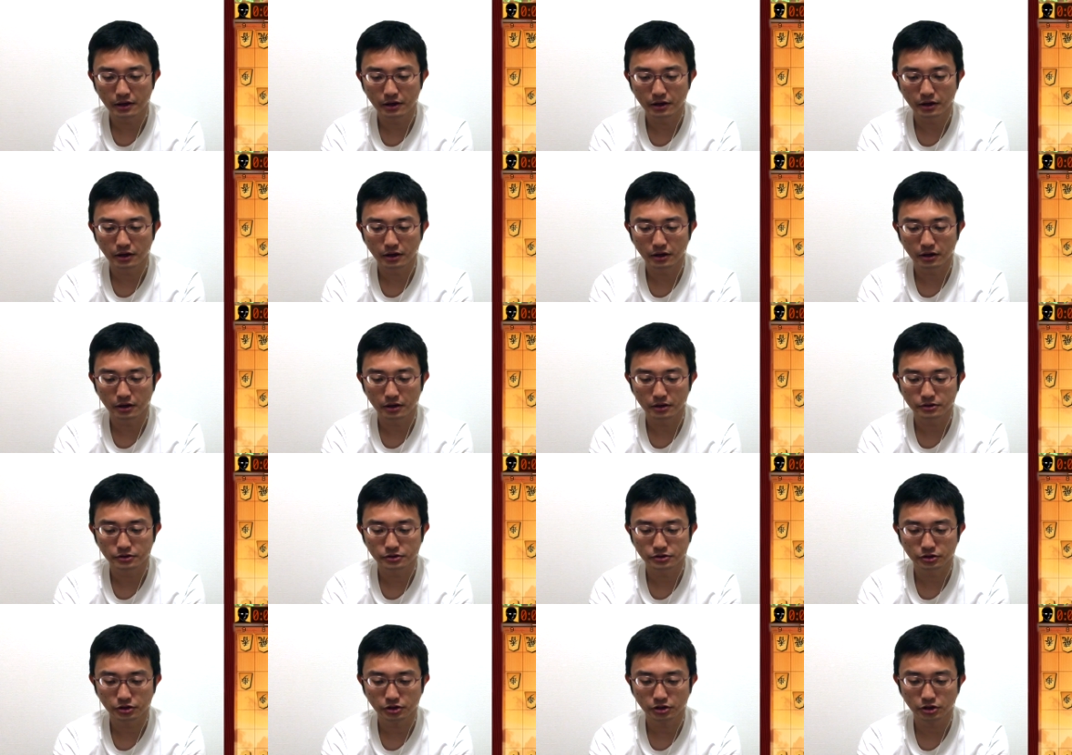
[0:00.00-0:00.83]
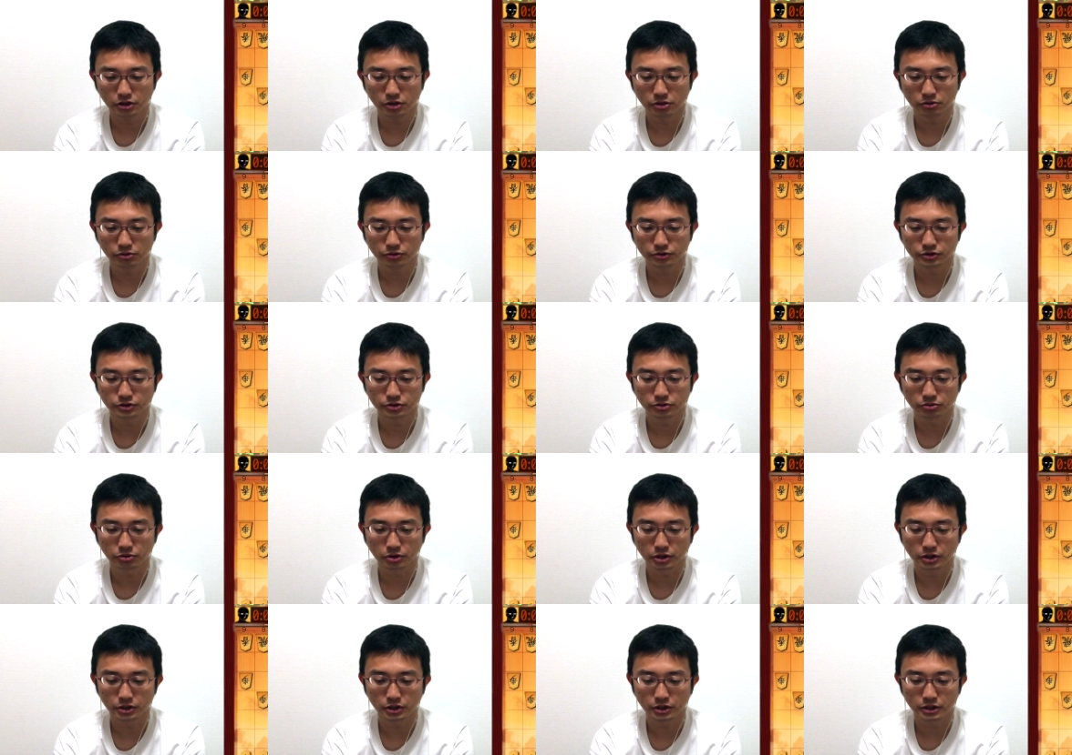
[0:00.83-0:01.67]
えー、次2六突
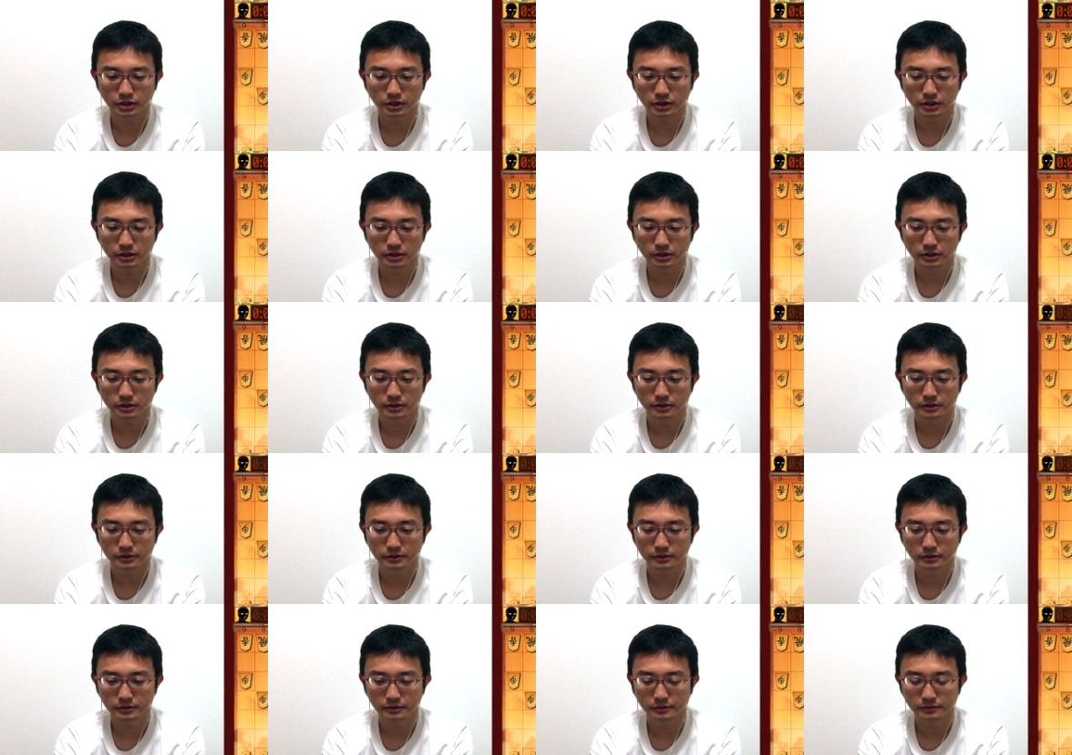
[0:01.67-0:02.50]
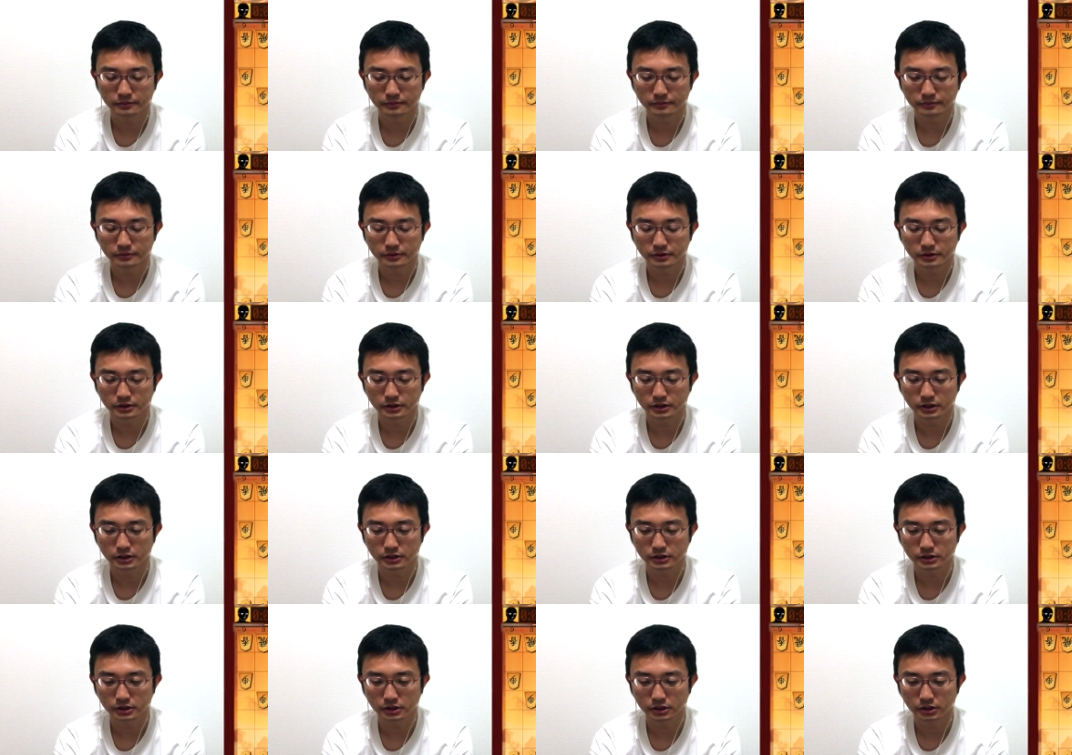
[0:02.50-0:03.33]
こうかな。
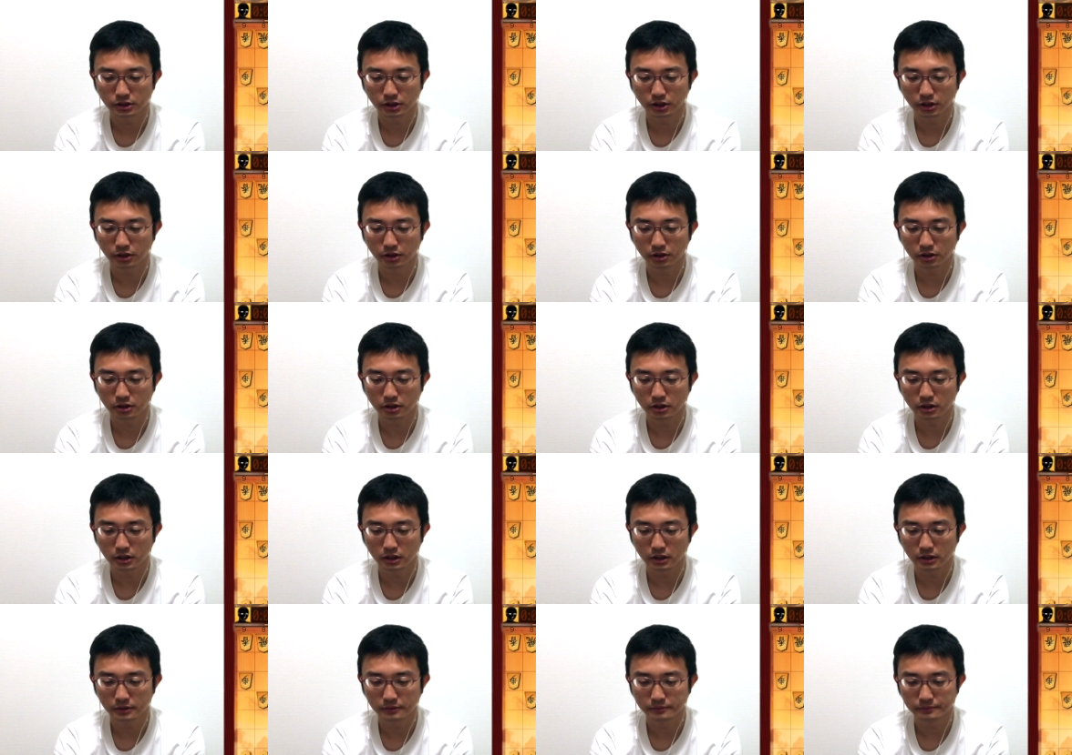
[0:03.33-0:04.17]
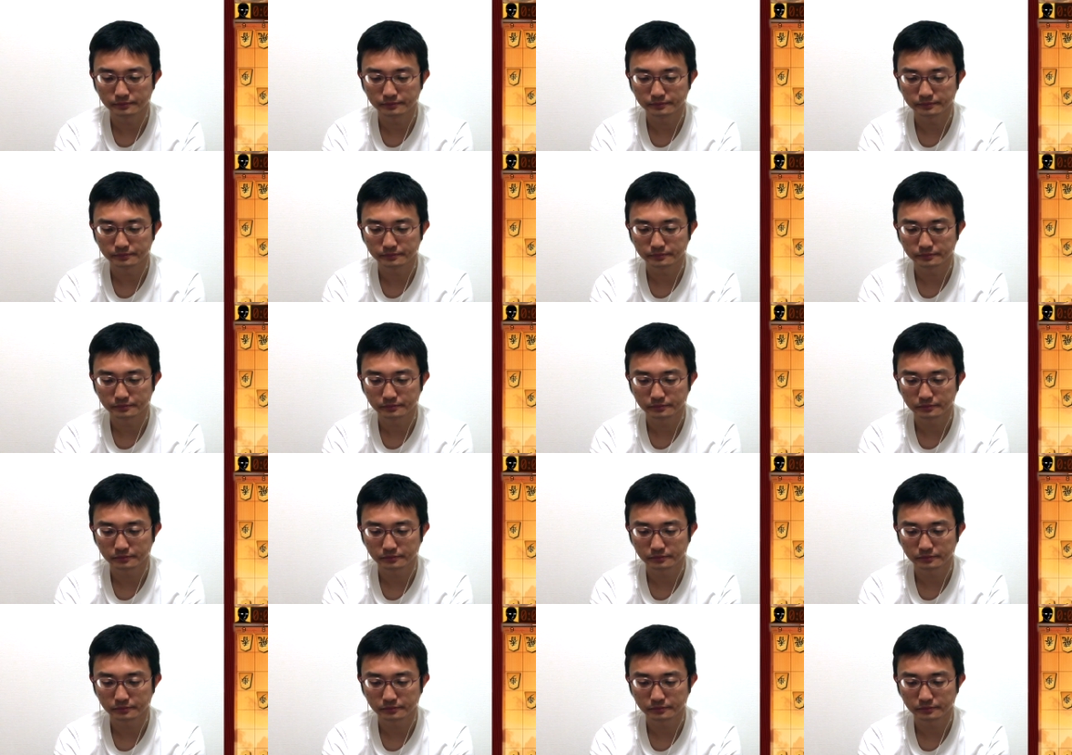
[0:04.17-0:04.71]
3三銀か。な